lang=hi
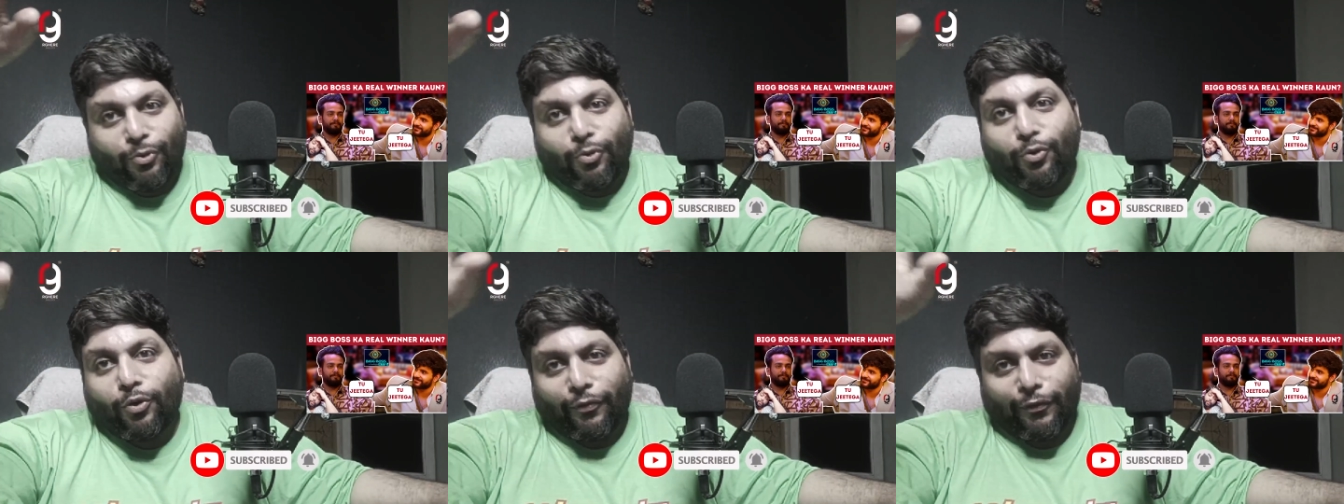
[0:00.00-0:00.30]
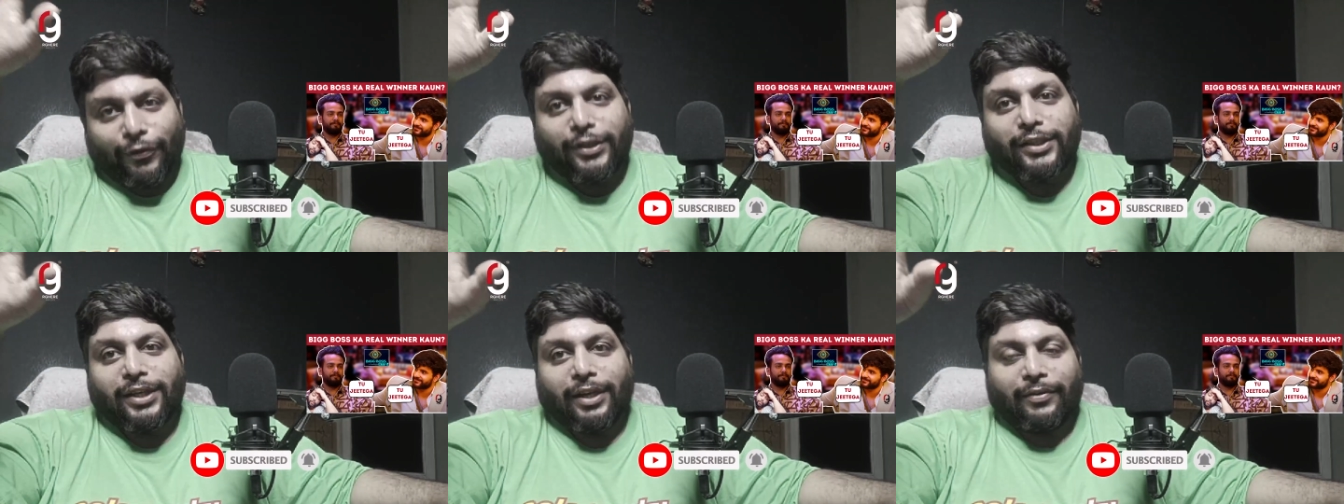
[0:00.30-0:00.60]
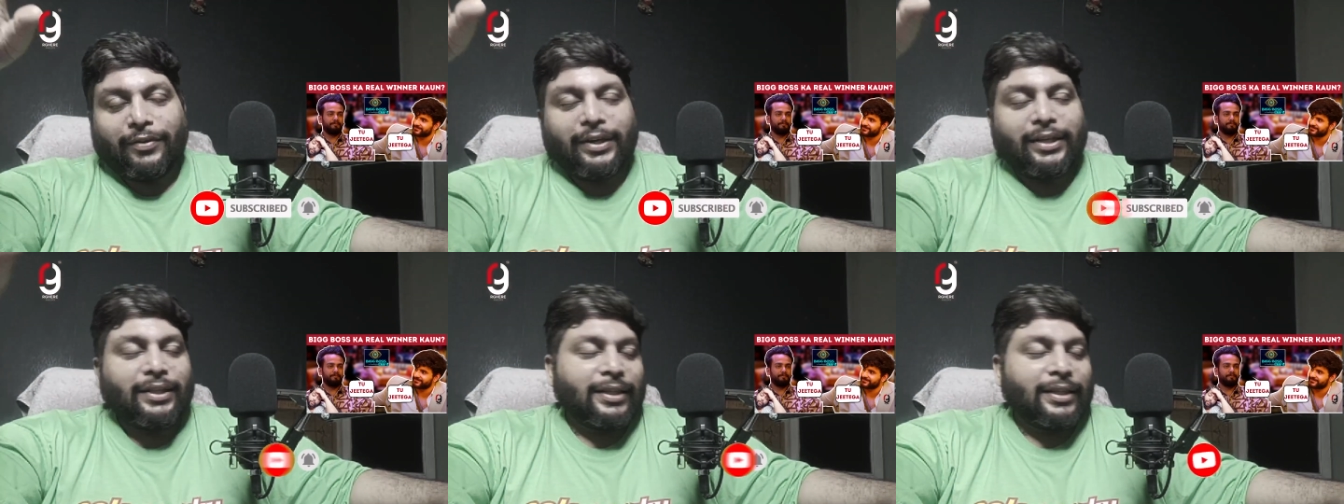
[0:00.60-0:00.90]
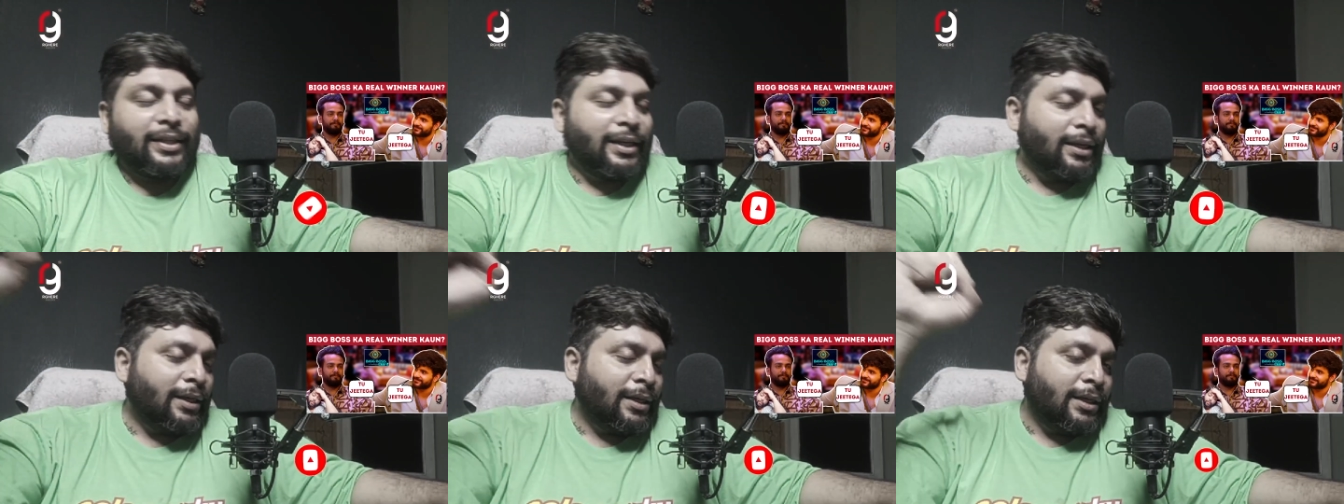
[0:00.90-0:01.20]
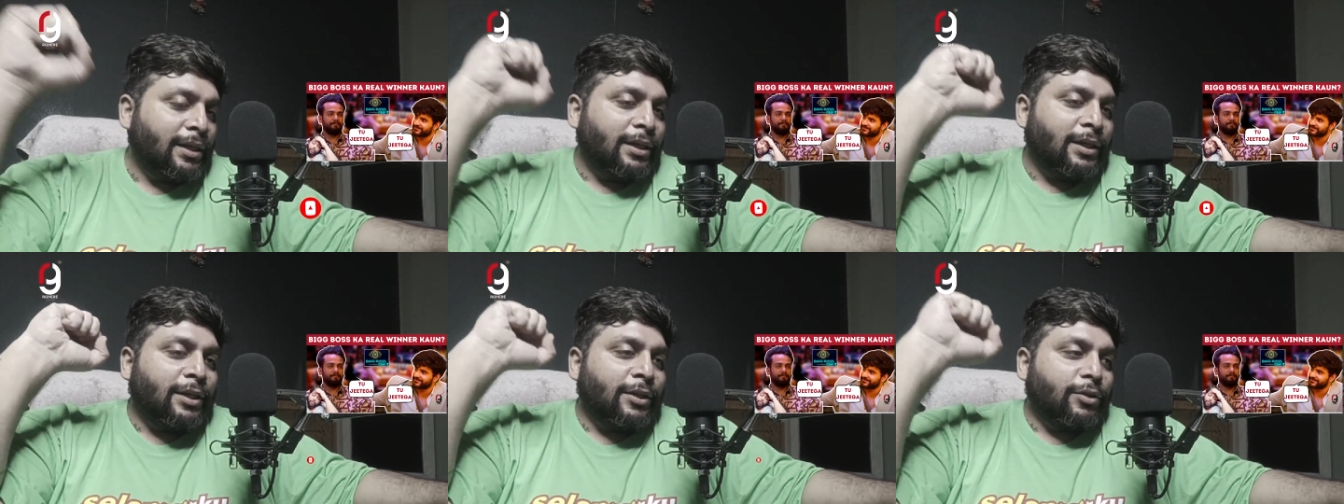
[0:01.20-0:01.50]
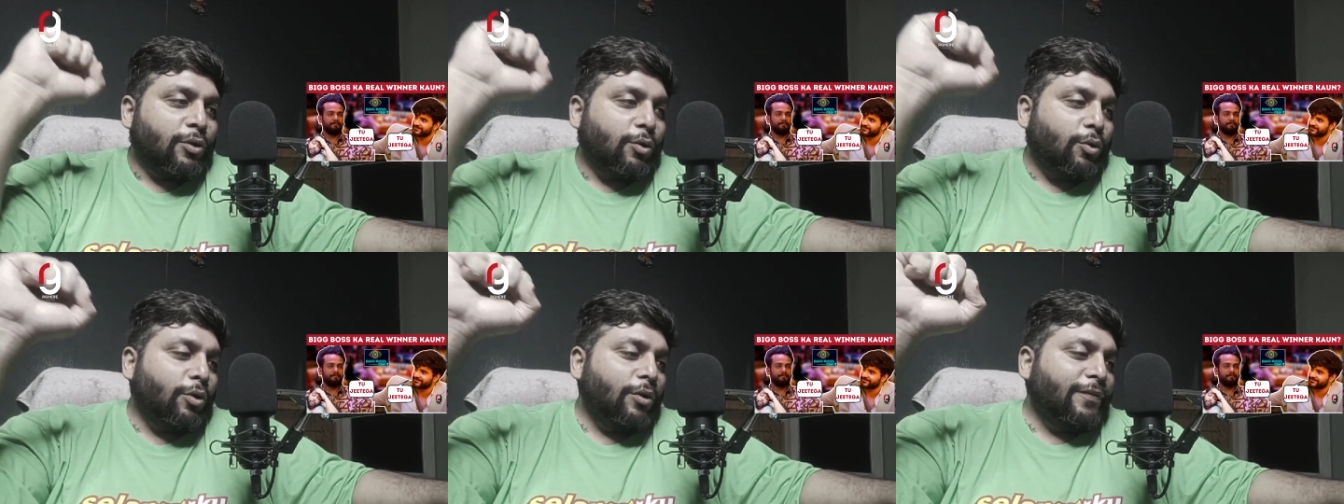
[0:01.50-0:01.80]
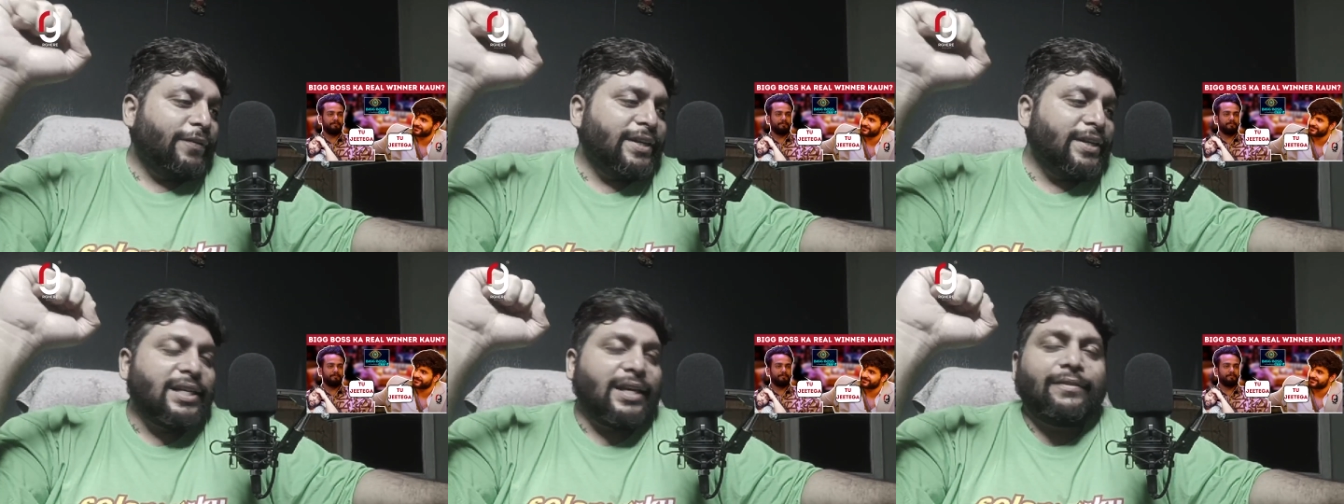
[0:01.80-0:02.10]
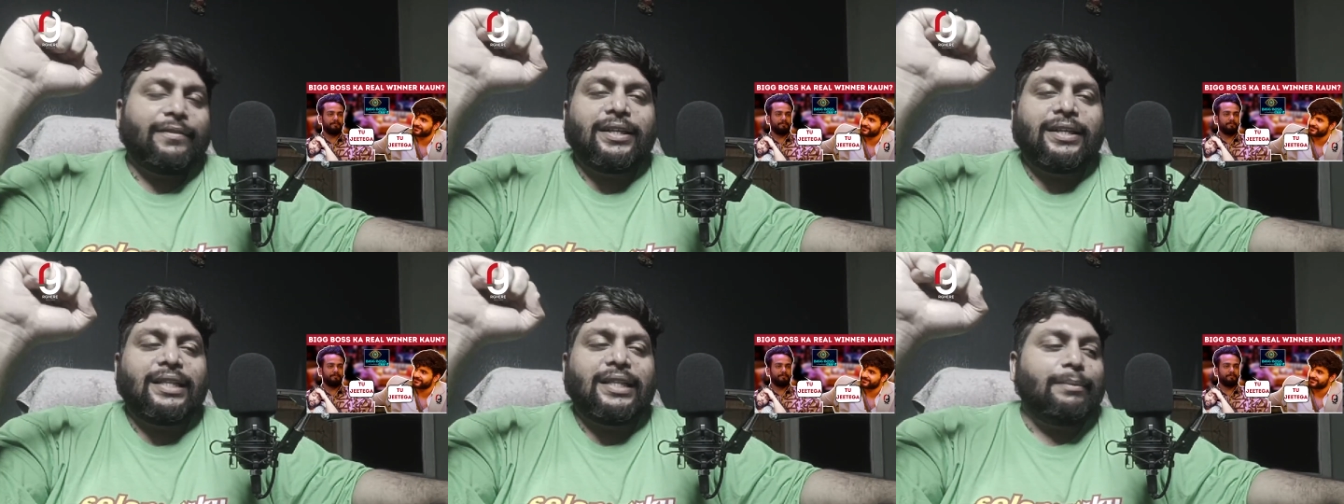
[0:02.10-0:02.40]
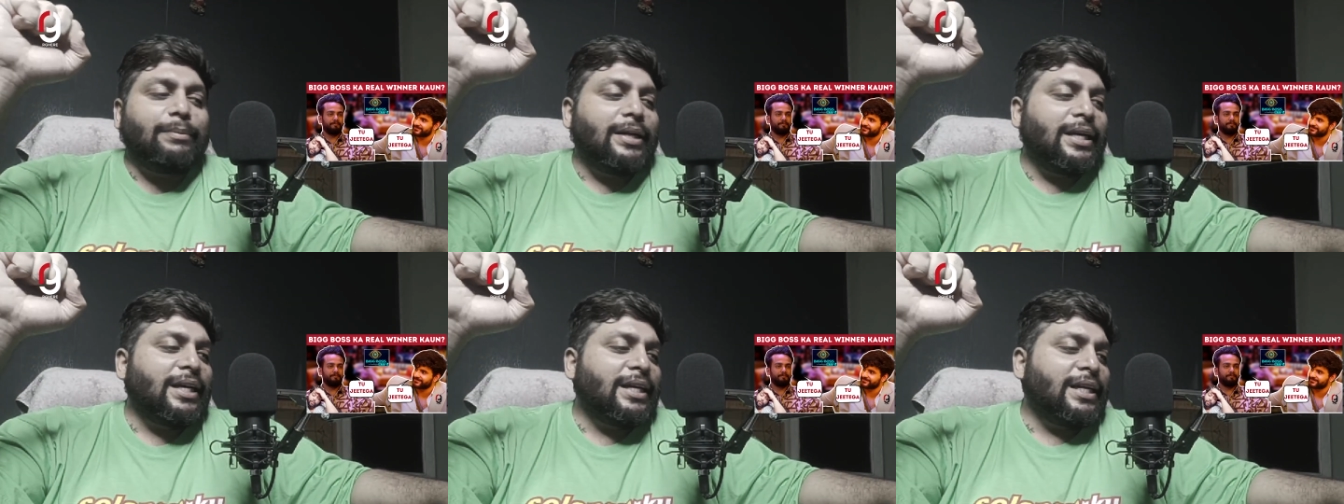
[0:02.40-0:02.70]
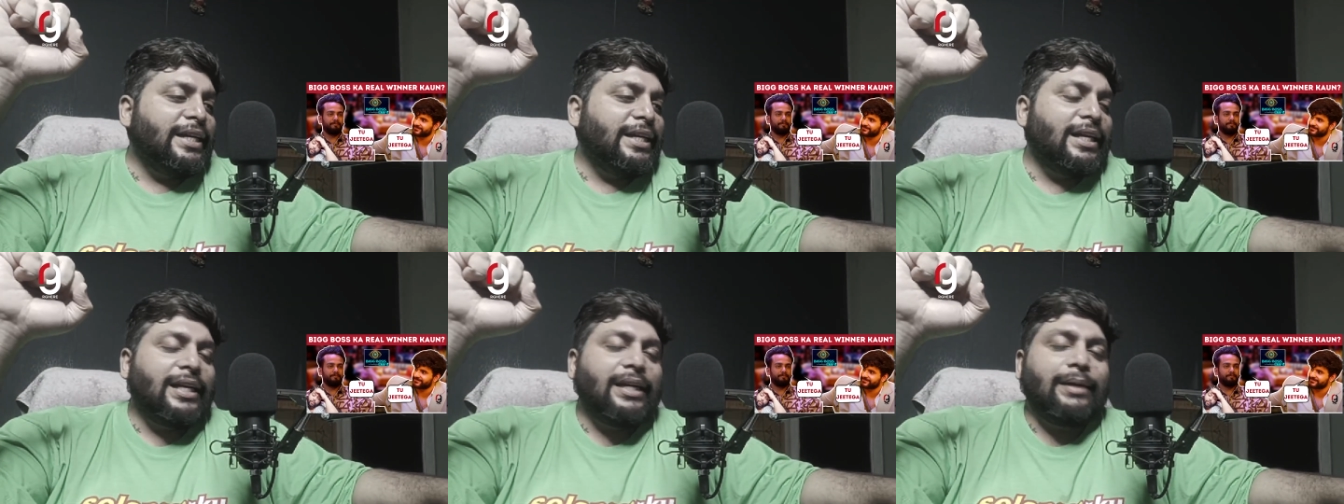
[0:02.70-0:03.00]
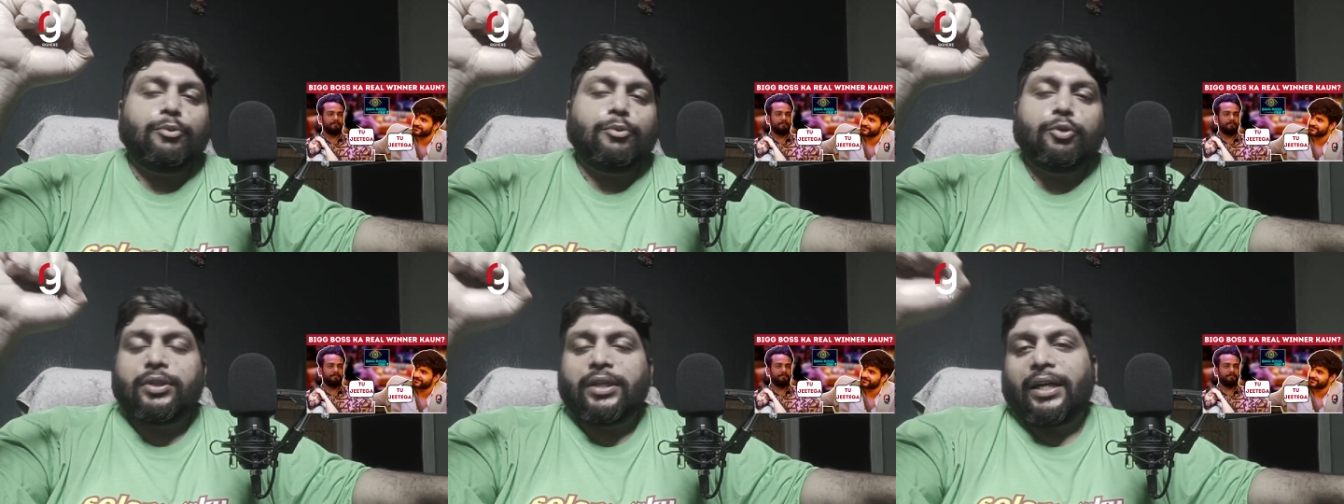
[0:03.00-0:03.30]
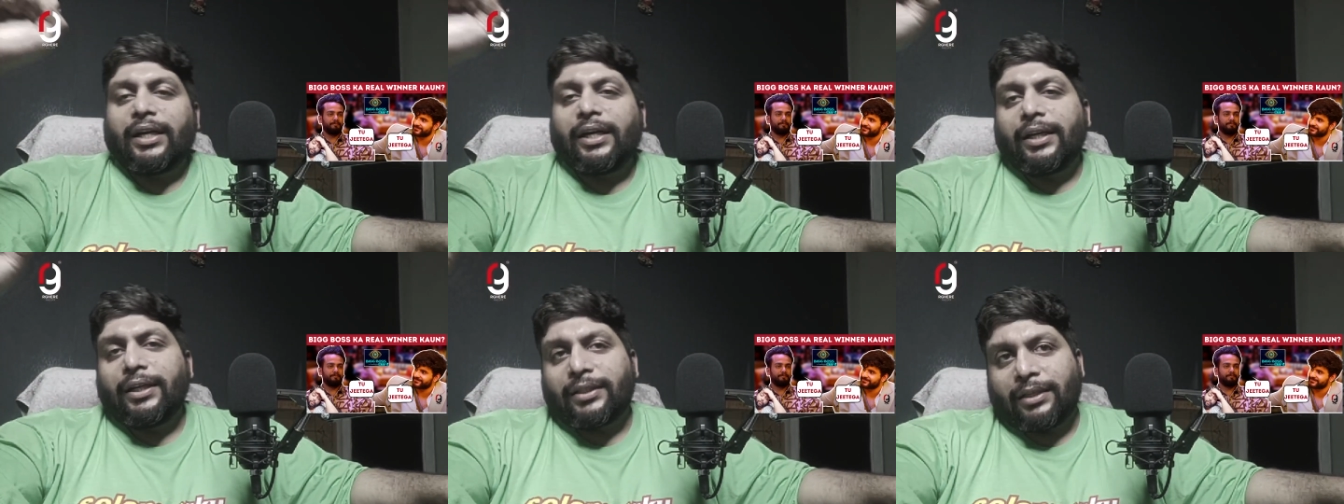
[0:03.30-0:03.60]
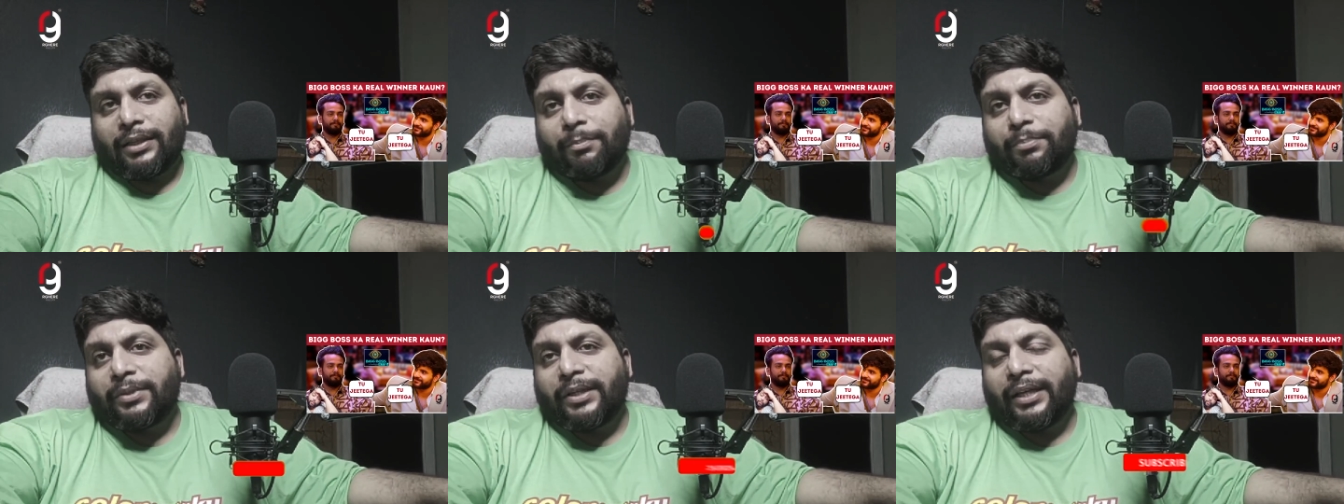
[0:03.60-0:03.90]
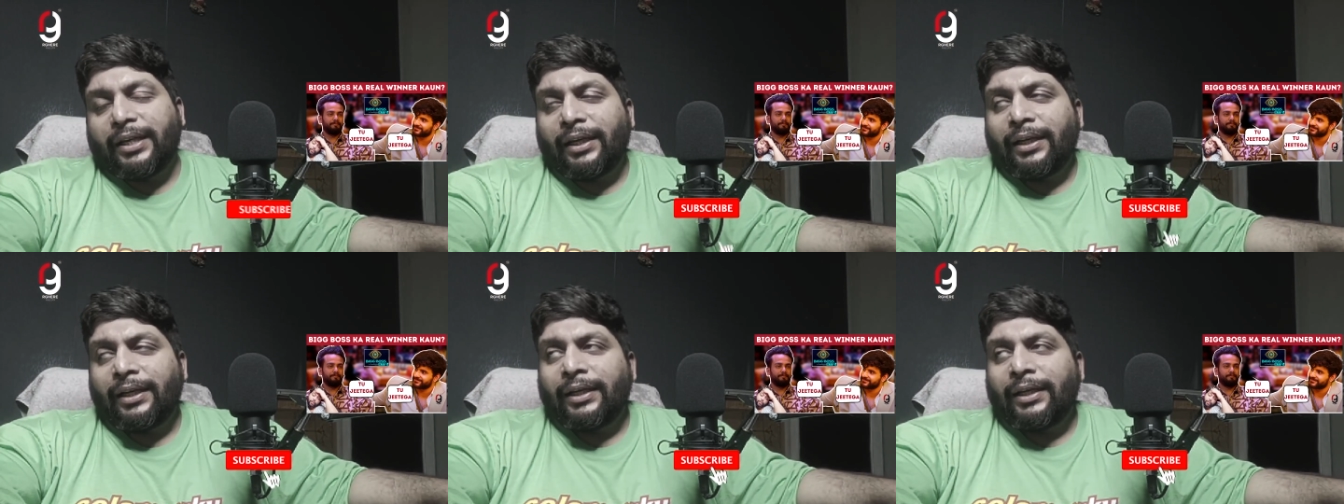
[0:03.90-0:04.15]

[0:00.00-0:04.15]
उर्फी जावेद ने तो उर्फी जावेद ने बड़ा क्लियरली पूछा सबसे